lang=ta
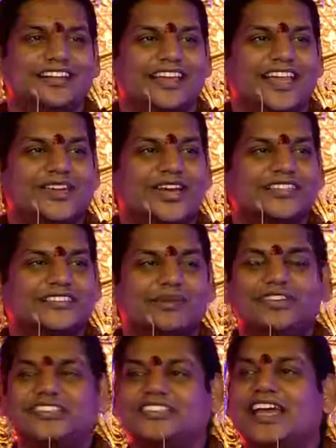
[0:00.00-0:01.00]
Can you guys
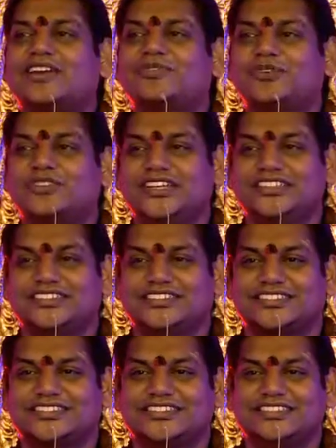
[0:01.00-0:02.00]
come and share a few things?
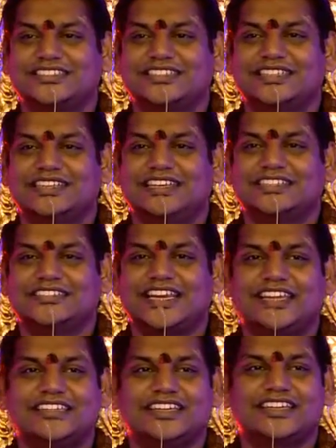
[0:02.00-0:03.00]
Shall
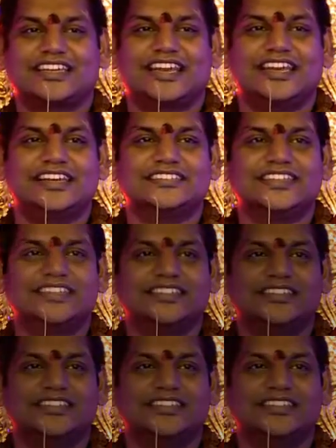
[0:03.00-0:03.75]
I, can I listen?